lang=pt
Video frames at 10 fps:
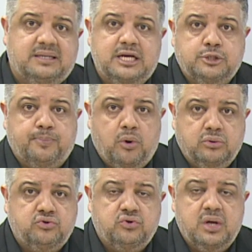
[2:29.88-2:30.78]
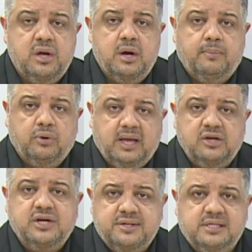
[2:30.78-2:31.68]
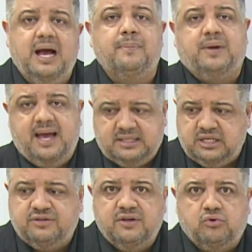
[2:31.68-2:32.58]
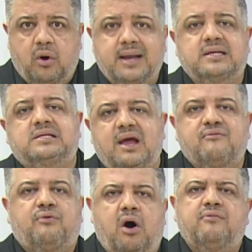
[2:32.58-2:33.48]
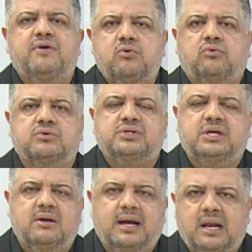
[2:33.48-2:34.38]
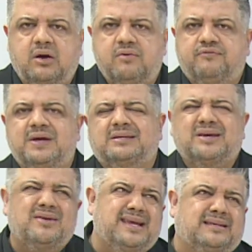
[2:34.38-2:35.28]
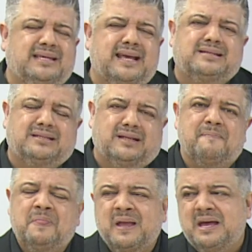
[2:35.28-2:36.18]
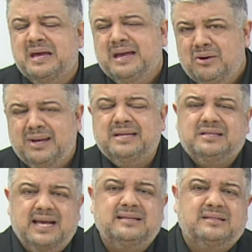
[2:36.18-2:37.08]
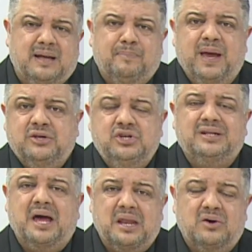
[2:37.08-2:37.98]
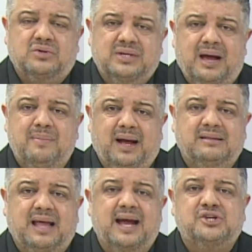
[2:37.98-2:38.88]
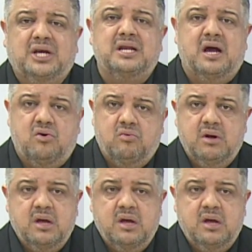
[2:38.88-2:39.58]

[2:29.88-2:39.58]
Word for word: seis pontos, porque a gente sabe que essas vitórias devolvem o Cruzeiro aquela confiança que eu nem sei se tá, eu nem sei se está perdida não, sabe? Até acho que não.